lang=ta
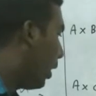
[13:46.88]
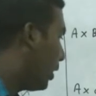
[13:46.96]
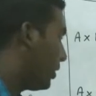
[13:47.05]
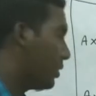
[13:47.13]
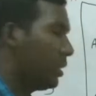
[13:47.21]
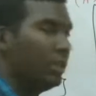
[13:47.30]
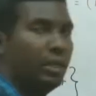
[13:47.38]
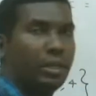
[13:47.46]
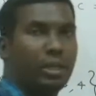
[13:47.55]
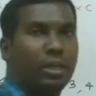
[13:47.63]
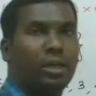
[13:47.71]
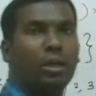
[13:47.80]
ஆர்ஹெச்எஸ்ல
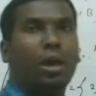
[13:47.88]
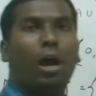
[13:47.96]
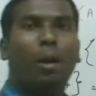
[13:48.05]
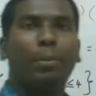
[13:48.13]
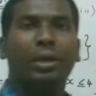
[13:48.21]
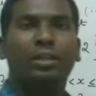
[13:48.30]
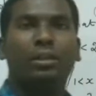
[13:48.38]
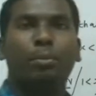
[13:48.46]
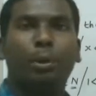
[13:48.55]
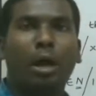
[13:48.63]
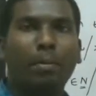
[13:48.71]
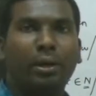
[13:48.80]
இருக்கு அப்போ இந்த
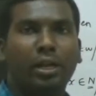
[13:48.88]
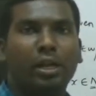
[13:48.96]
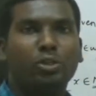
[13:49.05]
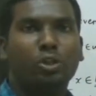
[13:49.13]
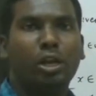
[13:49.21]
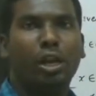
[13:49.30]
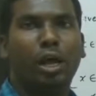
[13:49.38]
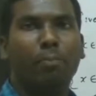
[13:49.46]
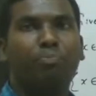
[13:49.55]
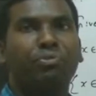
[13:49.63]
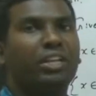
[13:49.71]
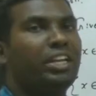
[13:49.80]
ப்ராப்பர்ட்டி என்னன்னு
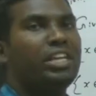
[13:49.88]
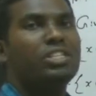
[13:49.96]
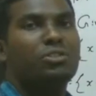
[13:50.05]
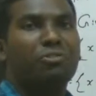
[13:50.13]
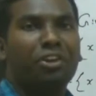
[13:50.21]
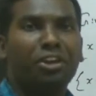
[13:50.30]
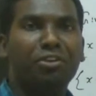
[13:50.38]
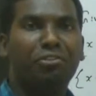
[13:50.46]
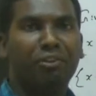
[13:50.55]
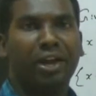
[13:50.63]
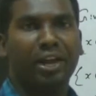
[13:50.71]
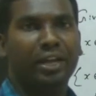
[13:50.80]
சொல்லிடலாம் இட் இஸ்
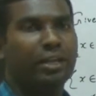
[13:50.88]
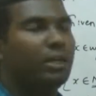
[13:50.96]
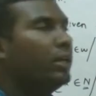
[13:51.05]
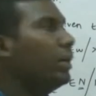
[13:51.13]
வெரிஃபைடு